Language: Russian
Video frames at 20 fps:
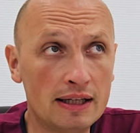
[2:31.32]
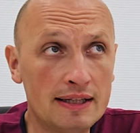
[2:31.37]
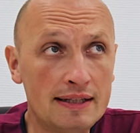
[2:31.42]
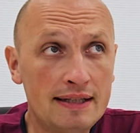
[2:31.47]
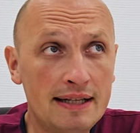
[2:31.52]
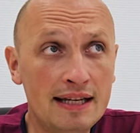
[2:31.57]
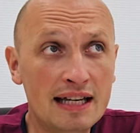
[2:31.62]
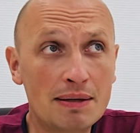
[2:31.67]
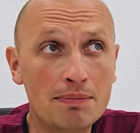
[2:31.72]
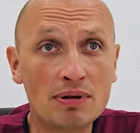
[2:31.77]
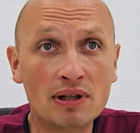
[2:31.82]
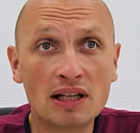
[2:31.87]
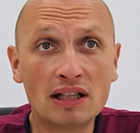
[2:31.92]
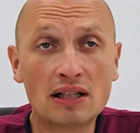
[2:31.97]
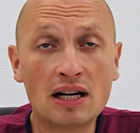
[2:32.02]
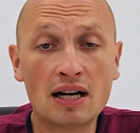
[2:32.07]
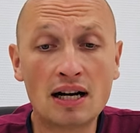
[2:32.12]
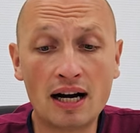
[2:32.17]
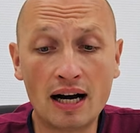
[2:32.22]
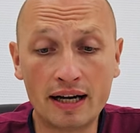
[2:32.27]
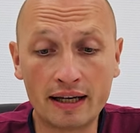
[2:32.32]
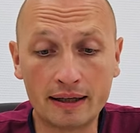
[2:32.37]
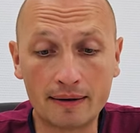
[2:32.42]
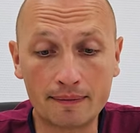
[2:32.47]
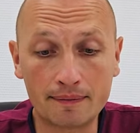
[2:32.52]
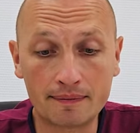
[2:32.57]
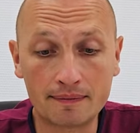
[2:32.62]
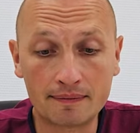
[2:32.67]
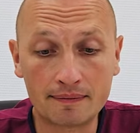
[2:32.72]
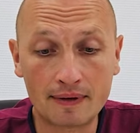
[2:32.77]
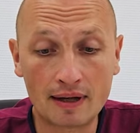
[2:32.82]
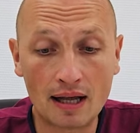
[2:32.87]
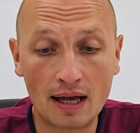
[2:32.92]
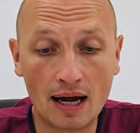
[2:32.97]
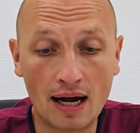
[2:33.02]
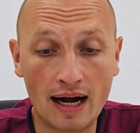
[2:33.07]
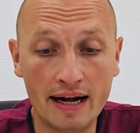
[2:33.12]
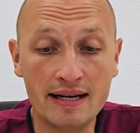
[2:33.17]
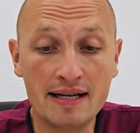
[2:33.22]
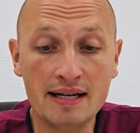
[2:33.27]
Идея была какая?
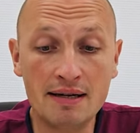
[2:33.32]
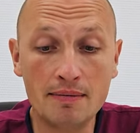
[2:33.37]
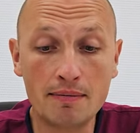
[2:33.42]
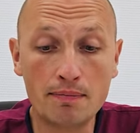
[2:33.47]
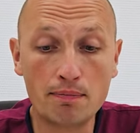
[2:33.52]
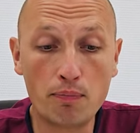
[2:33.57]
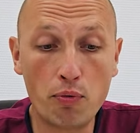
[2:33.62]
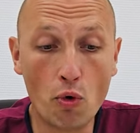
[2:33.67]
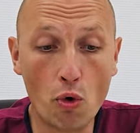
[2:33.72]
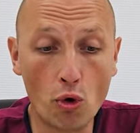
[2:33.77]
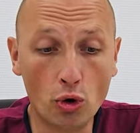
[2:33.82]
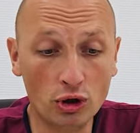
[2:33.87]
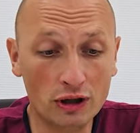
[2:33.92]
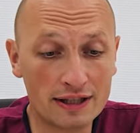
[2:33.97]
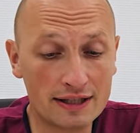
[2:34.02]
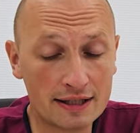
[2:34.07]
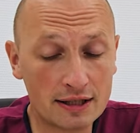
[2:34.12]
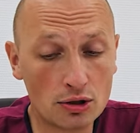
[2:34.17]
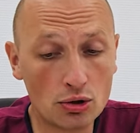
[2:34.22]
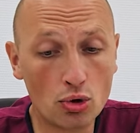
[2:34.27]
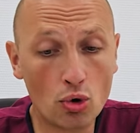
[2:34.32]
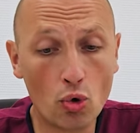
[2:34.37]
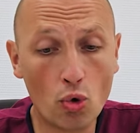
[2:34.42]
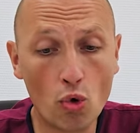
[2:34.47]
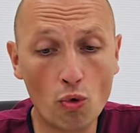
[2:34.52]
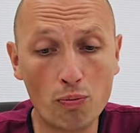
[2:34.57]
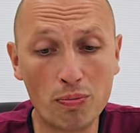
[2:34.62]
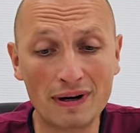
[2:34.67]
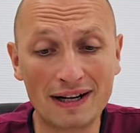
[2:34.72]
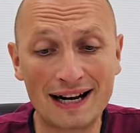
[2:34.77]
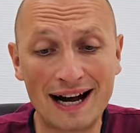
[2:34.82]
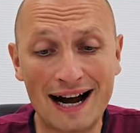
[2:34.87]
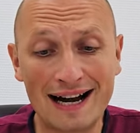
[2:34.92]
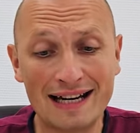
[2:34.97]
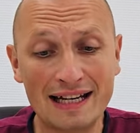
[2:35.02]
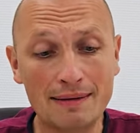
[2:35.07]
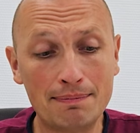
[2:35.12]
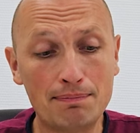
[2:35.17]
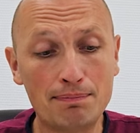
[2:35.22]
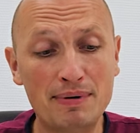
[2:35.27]
Они полностью
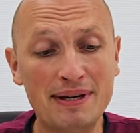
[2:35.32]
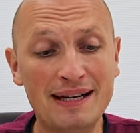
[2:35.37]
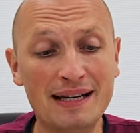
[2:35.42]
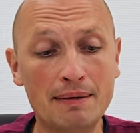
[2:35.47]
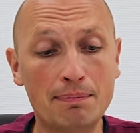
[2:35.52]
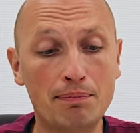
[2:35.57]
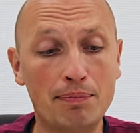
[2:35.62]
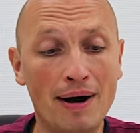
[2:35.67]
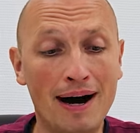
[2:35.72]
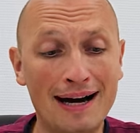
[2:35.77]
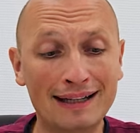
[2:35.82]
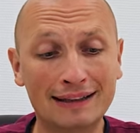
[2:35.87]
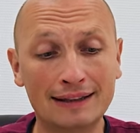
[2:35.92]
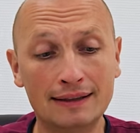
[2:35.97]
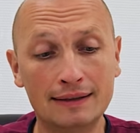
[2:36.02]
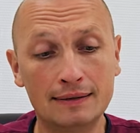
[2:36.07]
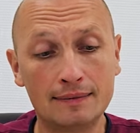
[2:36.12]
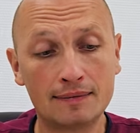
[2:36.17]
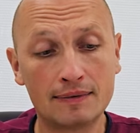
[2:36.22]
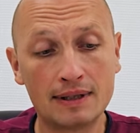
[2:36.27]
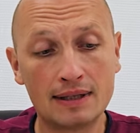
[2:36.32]
убрали перепад